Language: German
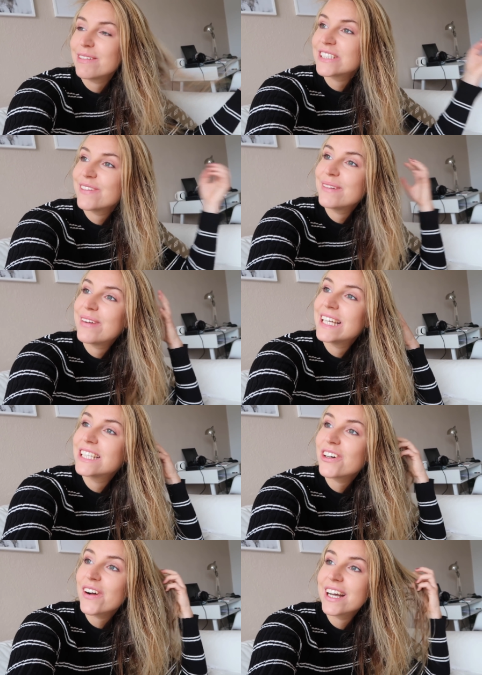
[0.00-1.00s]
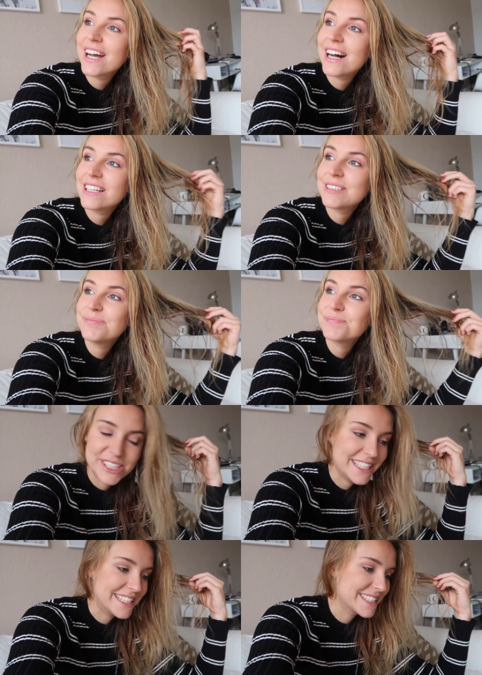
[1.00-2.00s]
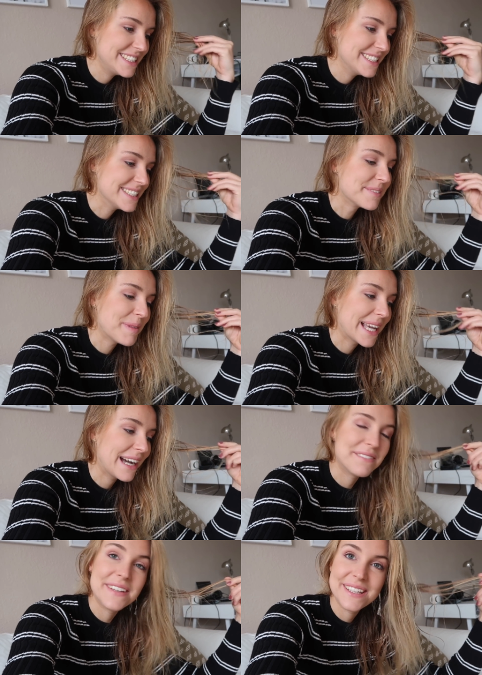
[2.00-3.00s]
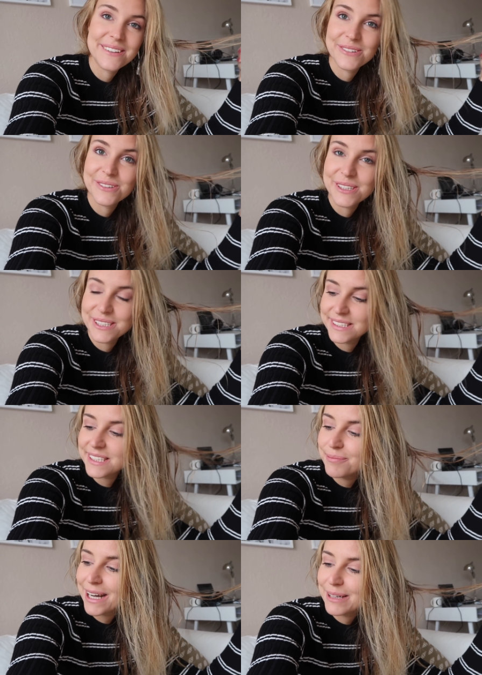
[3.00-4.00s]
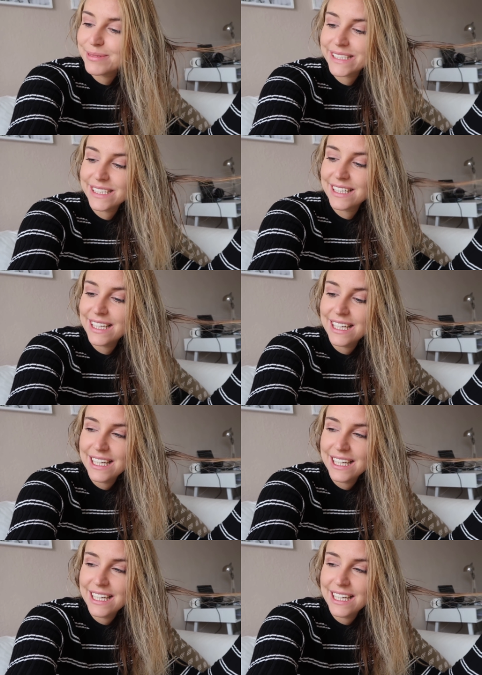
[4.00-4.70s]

aber es war immerhin trocken gerade. Und jetzt genieße ich meinen Kaffee und mache ein bisschen